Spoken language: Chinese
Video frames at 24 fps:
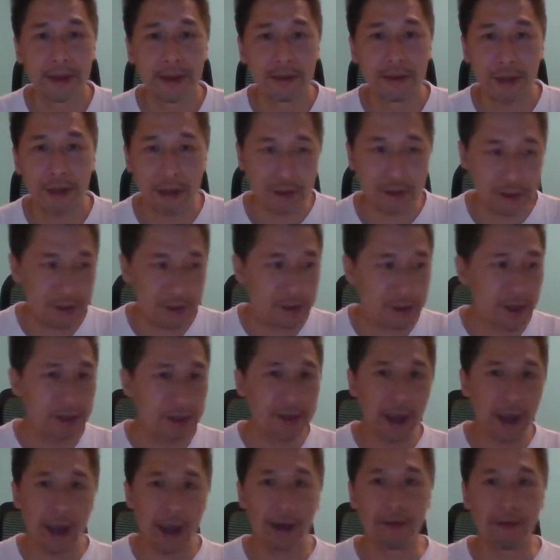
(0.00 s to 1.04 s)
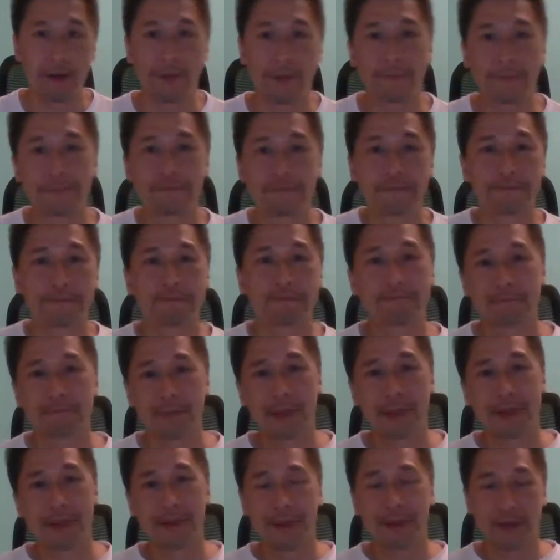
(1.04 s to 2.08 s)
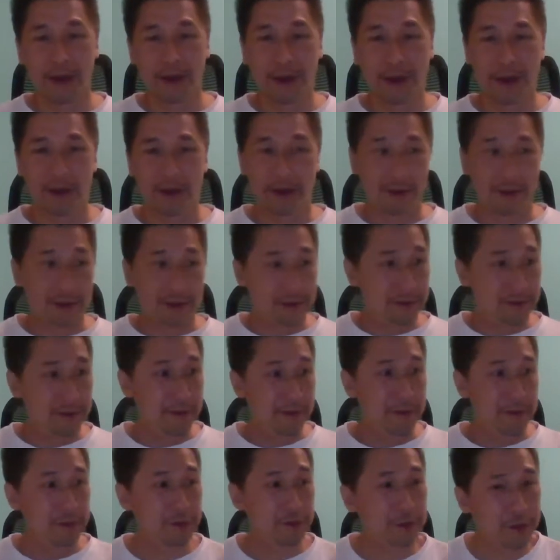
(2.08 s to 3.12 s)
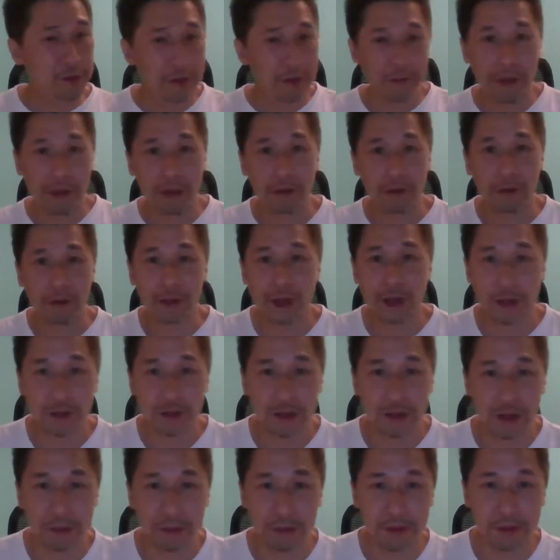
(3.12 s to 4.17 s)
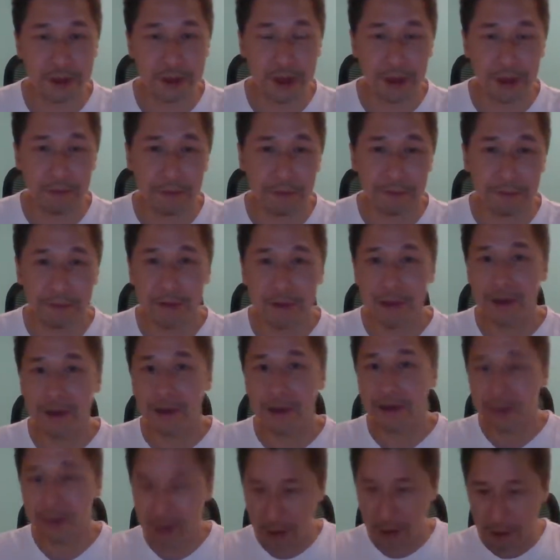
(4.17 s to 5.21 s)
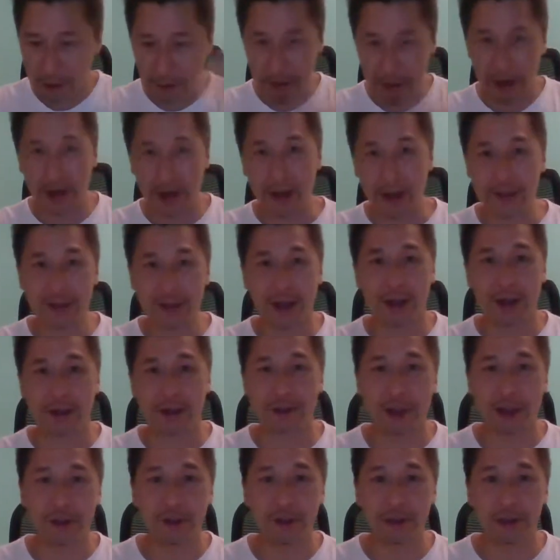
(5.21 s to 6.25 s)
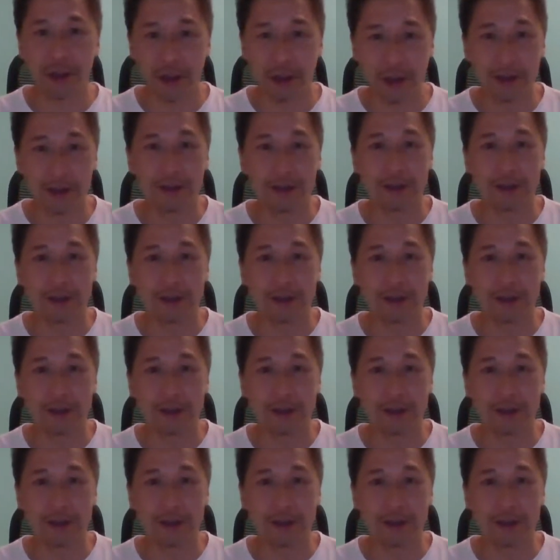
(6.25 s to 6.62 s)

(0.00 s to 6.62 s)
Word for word: 那现在好了，啊，去美国上市不行，现在回来香港上市可以